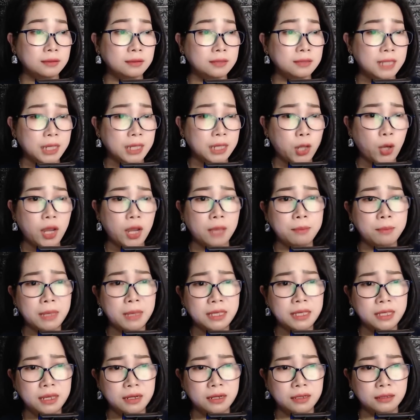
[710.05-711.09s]
thì có lẽ bây
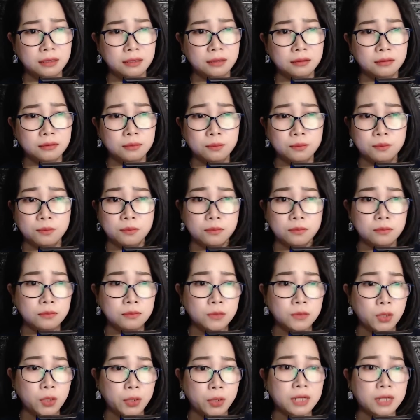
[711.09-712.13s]
giờ
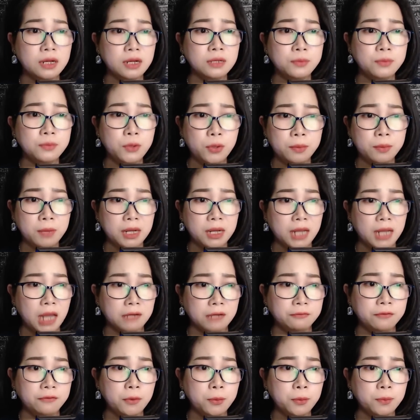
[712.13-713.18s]
tôi đã rất vui mừng hạnh
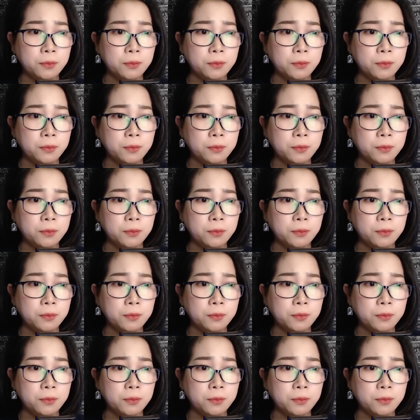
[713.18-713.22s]
phúc.